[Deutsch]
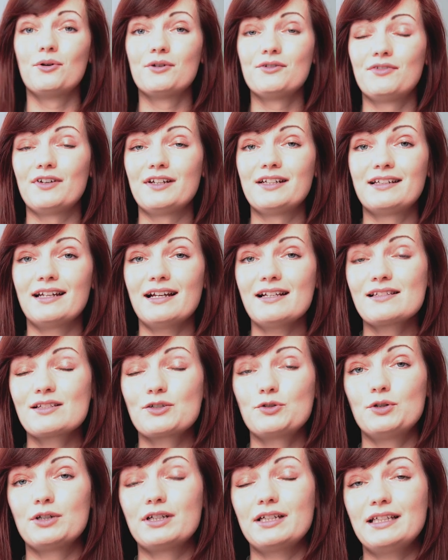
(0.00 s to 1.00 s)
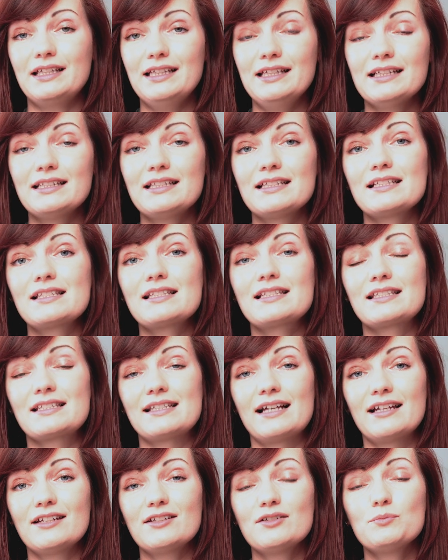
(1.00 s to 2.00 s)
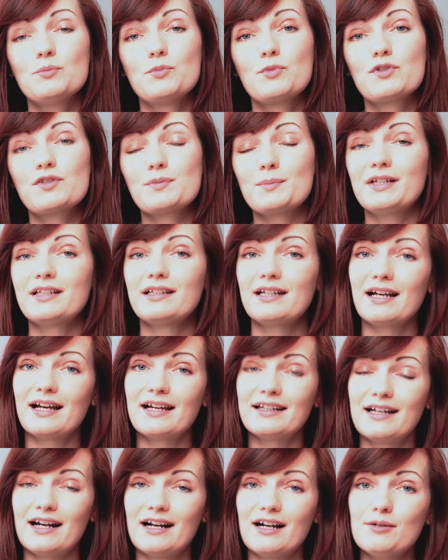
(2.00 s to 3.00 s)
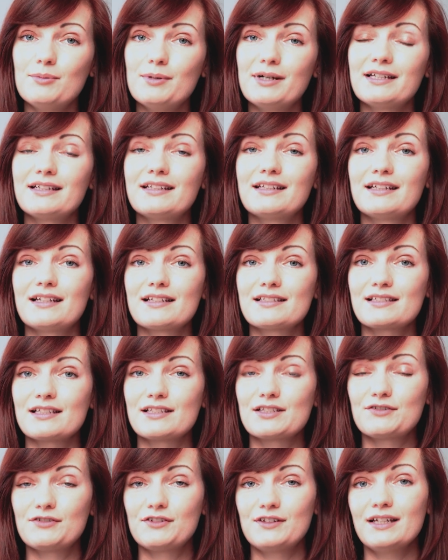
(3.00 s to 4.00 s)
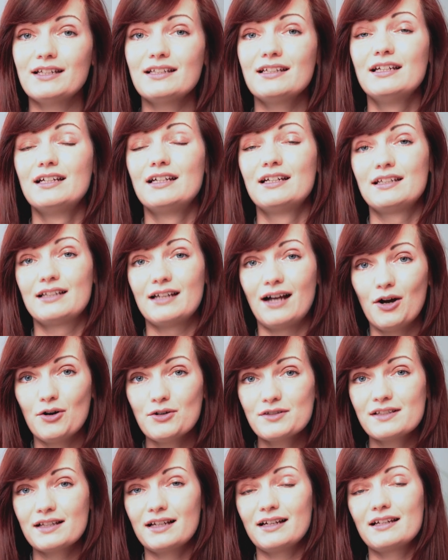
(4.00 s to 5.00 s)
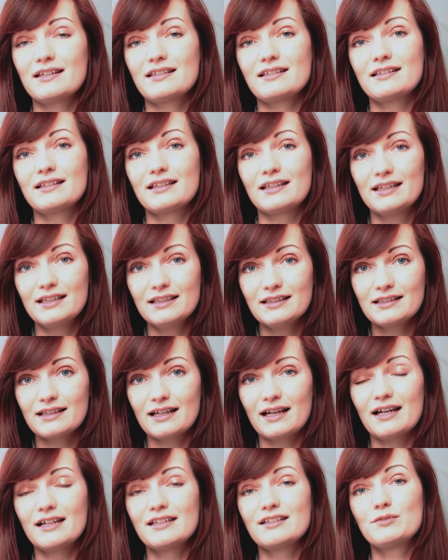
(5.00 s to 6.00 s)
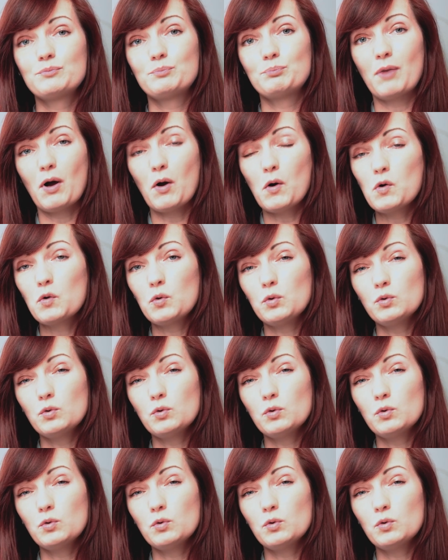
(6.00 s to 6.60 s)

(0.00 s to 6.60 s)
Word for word: Und wenn das korrigiert ist, dann muss man daran arbeiten, dass das Pferd eine ausreichende Hinterhand, Bauch-